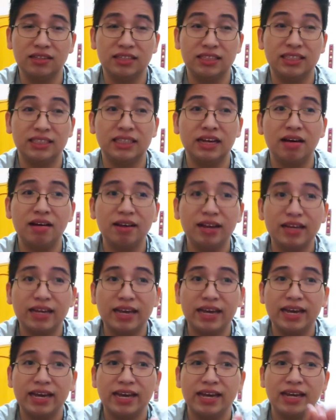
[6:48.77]
Necesitaban
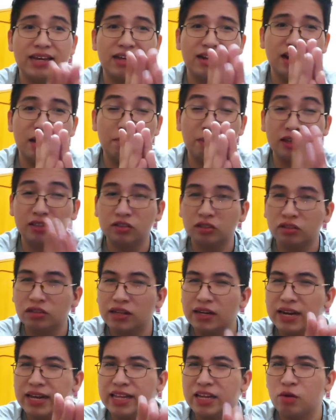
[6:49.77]
que la
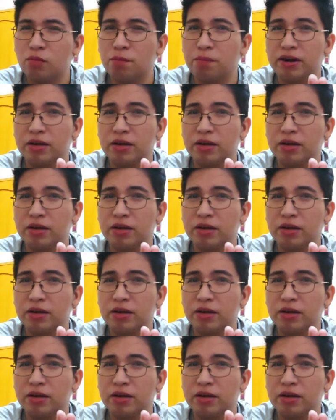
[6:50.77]
persona les diera un